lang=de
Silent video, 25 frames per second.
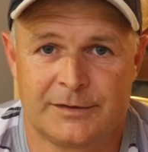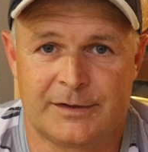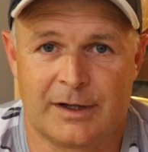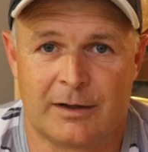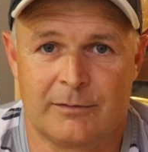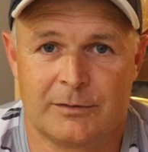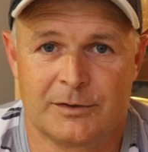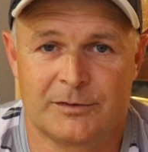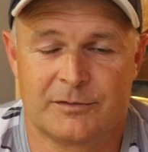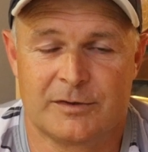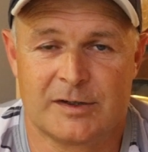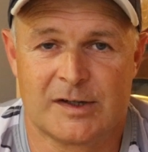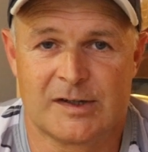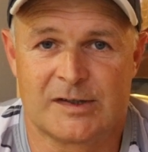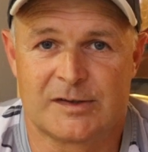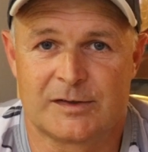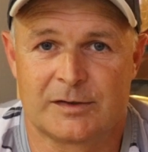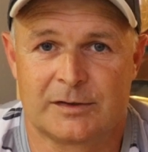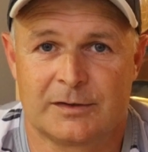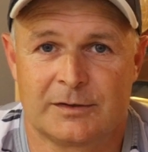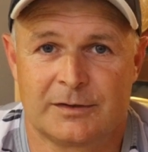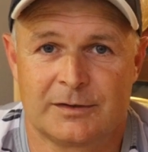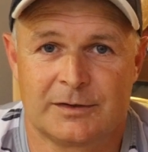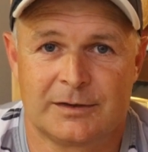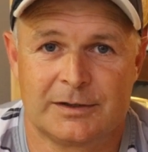David
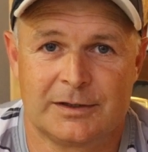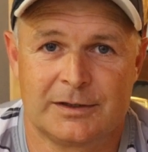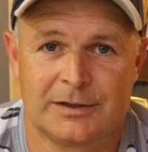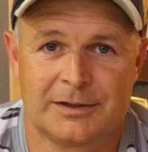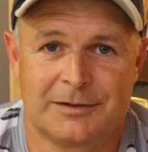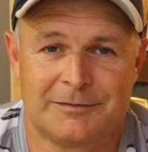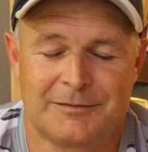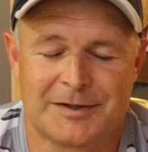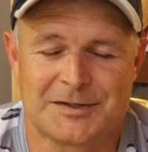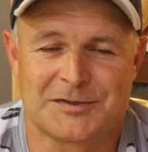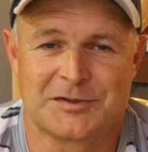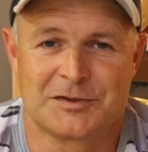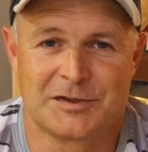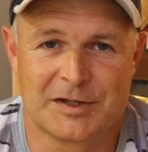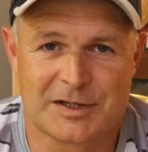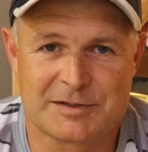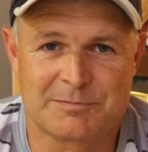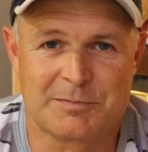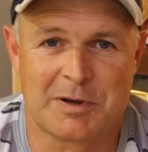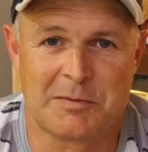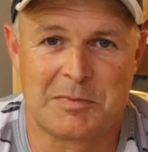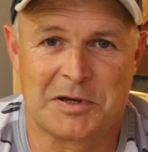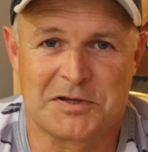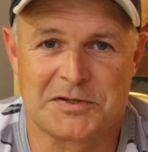weiß, was er nächstes Mal